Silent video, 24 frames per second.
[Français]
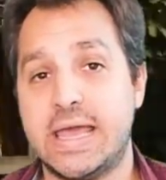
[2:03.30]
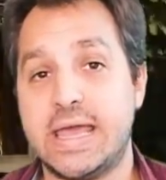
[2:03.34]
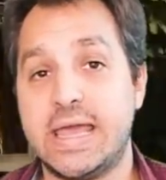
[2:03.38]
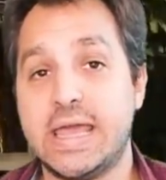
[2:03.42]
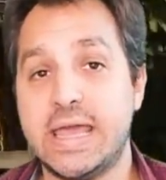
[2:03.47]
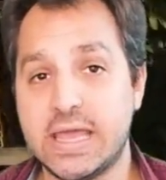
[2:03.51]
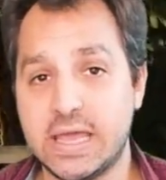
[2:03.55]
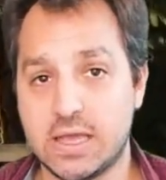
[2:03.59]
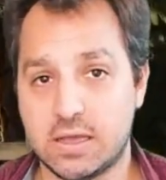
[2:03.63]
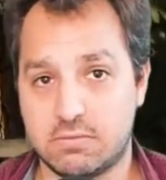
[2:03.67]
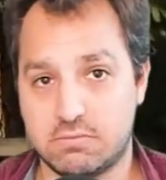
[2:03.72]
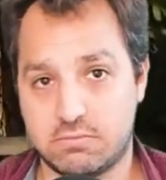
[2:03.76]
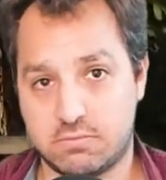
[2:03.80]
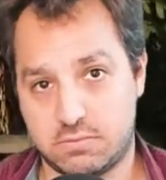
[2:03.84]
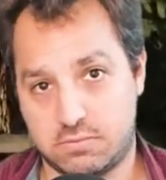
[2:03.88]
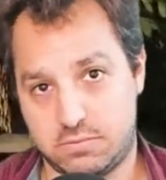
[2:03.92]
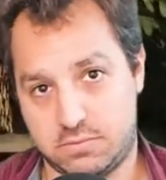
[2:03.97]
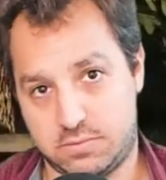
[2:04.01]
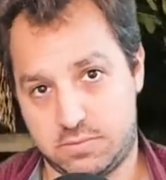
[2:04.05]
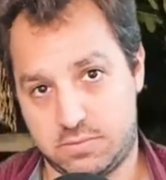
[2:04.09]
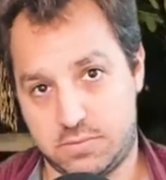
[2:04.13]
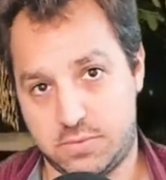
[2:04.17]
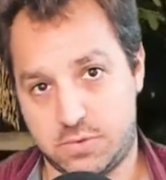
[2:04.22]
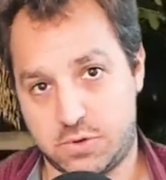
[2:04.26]
Et
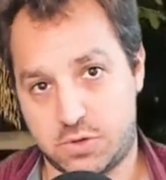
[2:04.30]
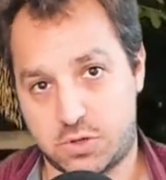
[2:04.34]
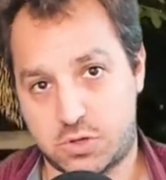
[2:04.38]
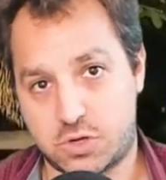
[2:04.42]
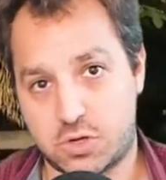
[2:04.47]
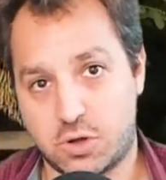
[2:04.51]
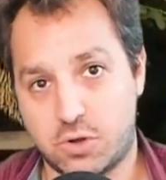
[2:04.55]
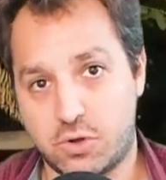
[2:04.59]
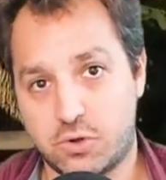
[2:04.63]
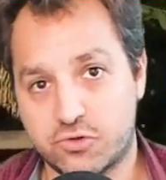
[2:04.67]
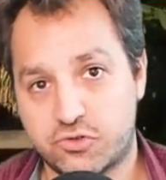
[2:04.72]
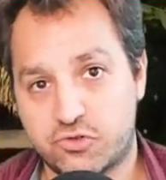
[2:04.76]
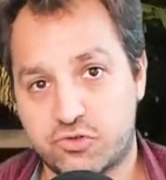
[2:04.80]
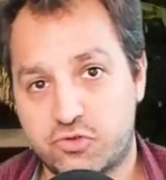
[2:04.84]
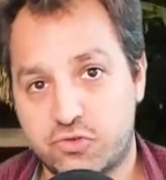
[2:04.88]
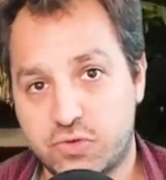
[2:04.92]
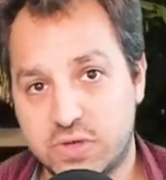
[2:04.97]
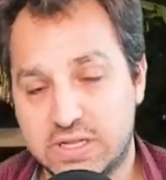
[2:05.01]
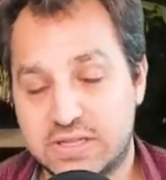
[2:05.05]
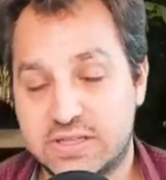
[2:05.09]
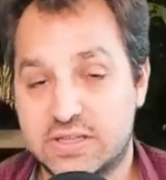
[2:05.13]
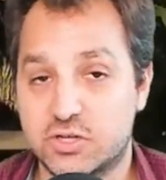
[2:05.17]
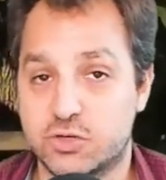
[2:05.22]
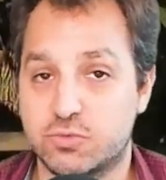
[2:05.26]
quand
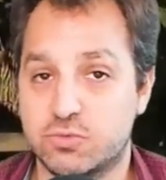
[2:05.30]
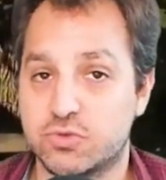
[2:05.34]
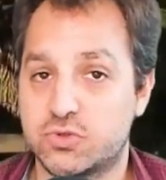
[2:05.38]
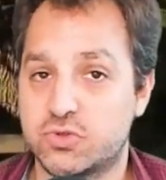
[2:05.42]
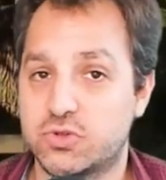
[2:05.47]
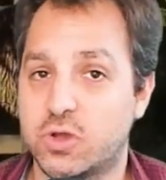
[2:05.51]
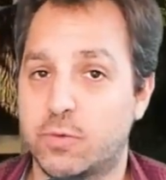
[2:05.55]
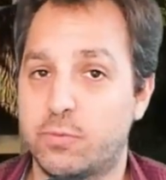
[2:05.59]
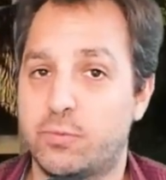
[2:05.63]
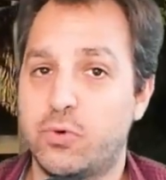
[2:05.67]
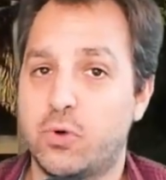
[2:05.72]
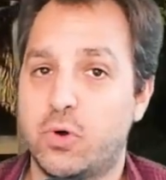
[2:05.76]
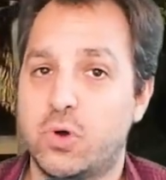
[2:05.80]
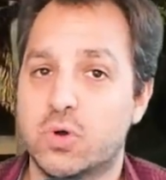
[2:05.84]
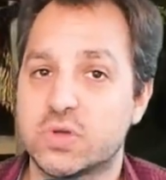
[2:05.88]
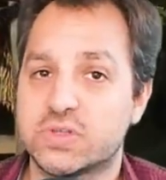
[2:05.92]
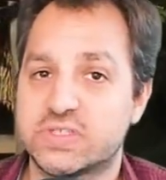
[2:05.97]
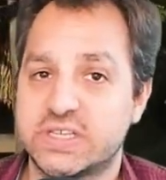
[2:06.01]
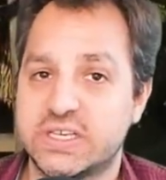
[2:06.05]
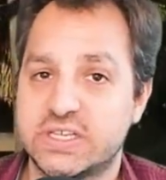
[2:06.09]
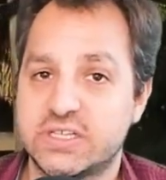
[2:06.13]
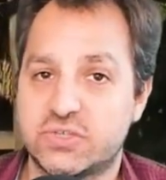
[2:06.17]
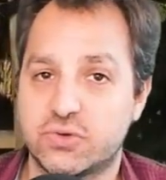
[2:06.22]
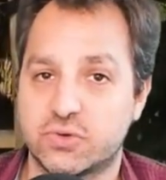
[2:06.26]
ensuite, je me suis un peu
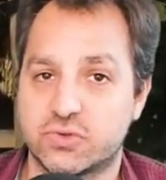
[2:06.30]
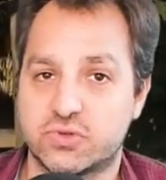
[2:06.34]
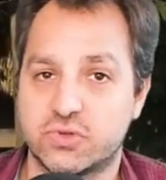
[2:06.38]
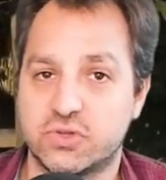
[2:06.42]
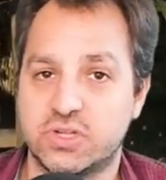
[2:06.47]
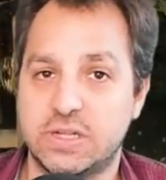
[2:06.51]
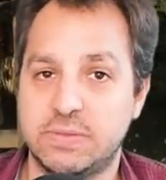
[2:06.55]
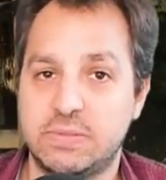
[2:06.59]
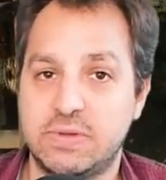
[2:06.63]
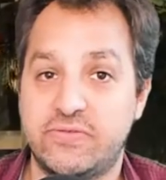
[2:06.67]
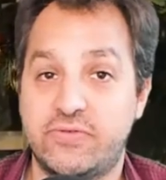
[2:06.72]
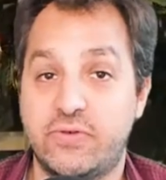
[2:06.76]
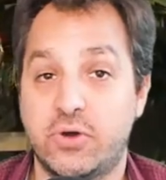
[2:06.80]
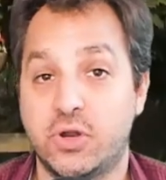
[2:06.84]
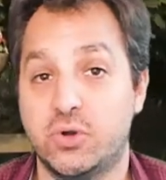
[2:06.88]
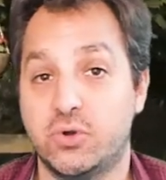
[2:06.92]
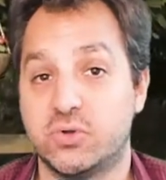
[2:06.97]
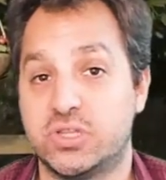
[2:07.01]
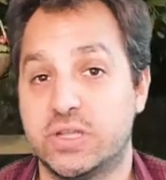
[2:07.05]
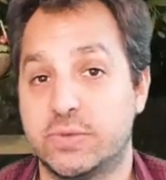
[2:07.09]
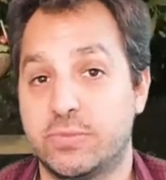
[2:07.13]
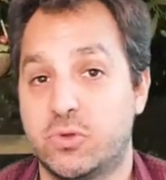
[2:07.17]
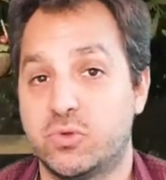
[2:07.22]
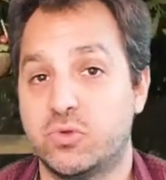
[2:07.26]
renseigné sur The Day Before, et
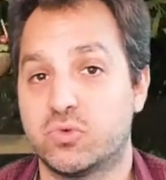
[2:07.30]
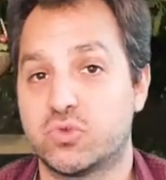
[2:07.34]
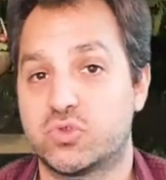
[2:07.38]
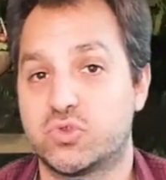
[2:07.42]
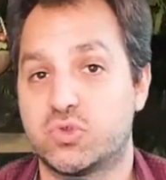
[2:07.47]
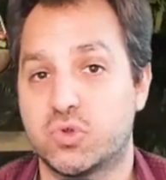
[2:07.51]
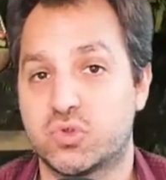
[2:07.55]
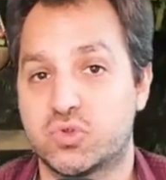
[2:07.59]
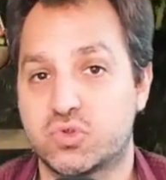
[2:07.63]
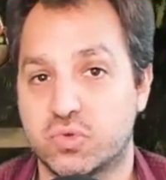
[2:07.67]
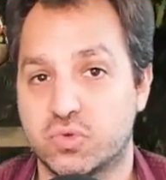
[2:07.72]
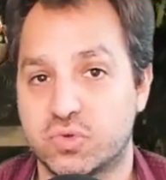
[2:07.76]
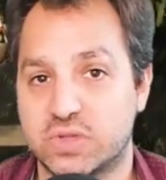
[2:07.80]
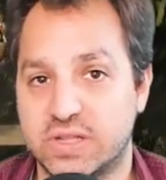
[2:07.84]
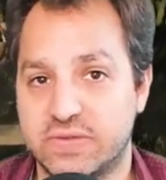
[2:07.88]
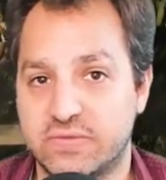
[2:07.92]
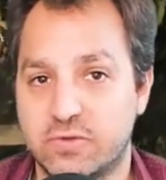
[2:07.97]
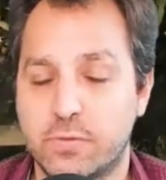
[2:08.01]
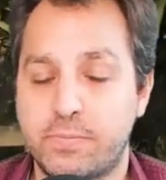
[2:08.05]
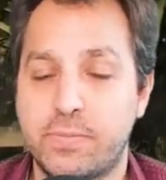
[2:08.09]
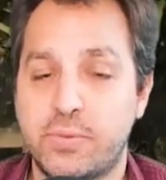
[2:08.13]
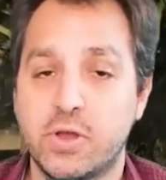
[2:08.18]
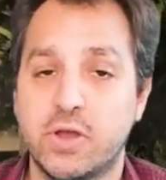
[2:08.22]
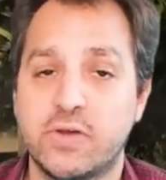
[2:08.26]
notamment donc sur son
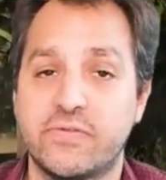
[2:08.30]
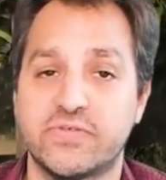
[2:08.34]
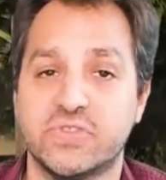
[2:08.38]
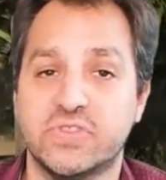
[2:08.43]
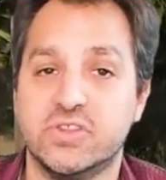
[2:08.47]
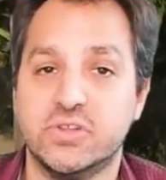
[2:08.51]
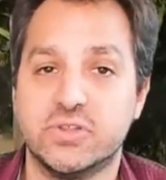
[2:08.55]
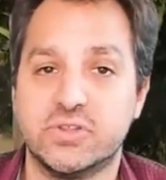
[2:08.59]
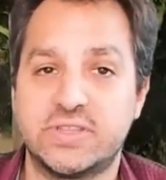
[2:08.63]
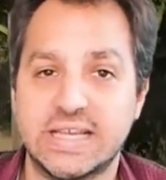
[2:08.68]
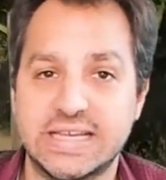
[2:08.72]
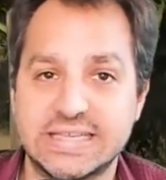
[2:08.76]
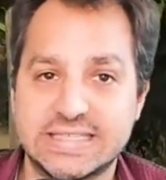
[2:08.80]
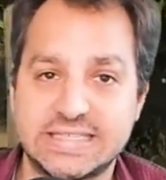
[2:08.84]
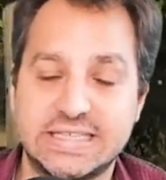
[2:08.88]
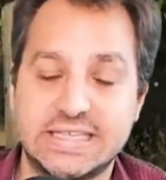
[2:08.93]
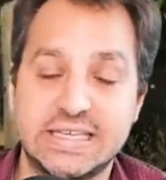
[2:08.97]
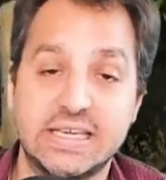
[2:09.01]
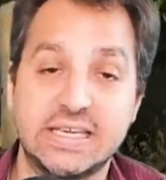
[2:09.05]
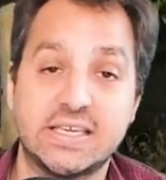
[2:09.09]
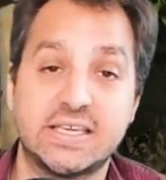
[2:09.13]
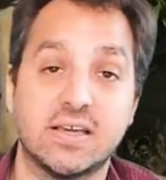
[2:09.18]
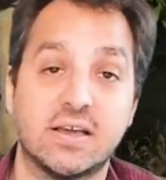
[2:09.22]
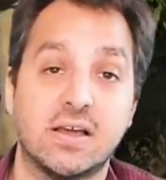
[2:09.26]
développeur,
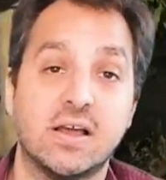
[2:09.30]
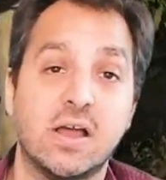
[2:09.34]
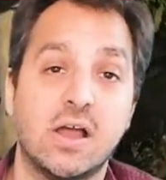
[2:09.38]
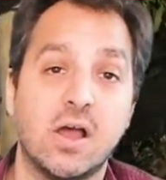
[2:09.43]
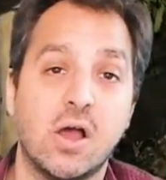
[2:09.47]
Fnotastic,